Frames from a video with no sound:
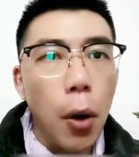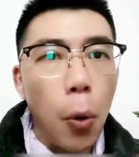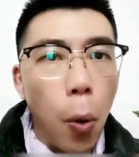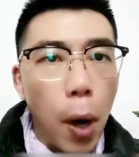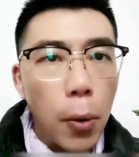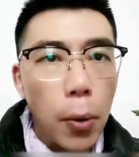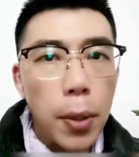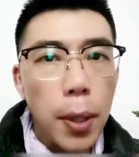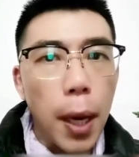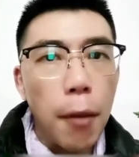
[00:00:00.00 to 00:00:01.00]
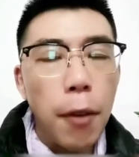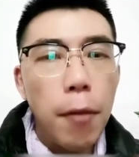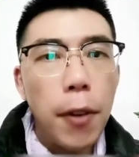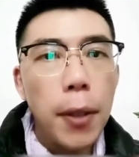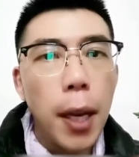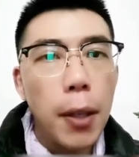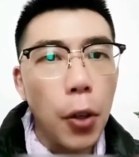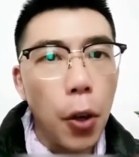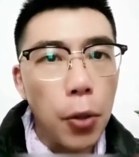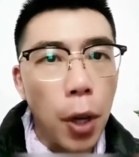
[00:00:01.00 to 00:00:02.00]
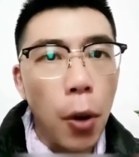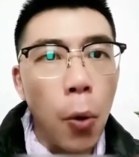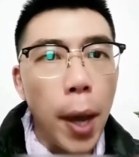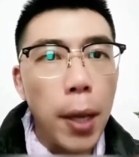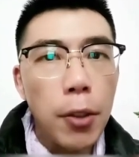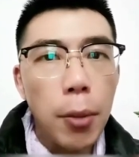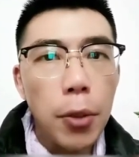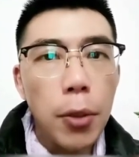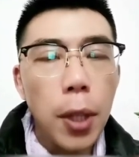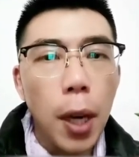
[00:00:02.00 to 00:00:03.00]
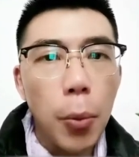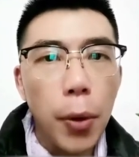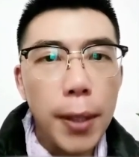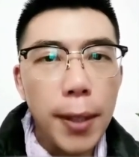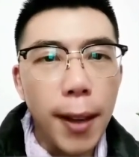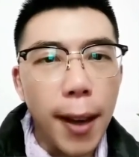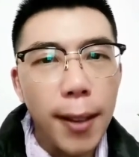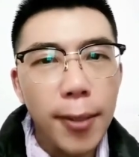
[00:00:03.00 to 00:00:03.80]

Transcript: 惶恐起来，纷纷戴上口罩，怀疑是不是第二波疫情来了。